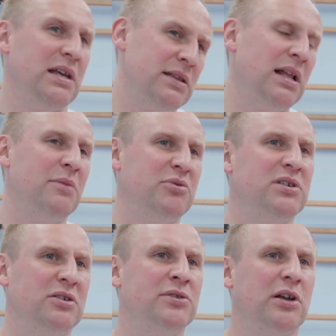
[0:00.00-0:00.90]
Ja najlepszy
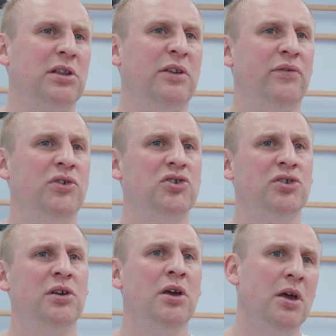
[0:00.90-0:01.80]
jest kontakt
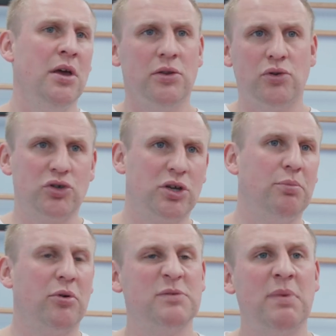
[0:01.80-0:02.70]
telefoniczny troszkę
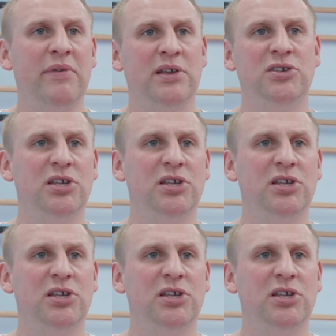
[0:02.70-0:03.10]
porozmawiać,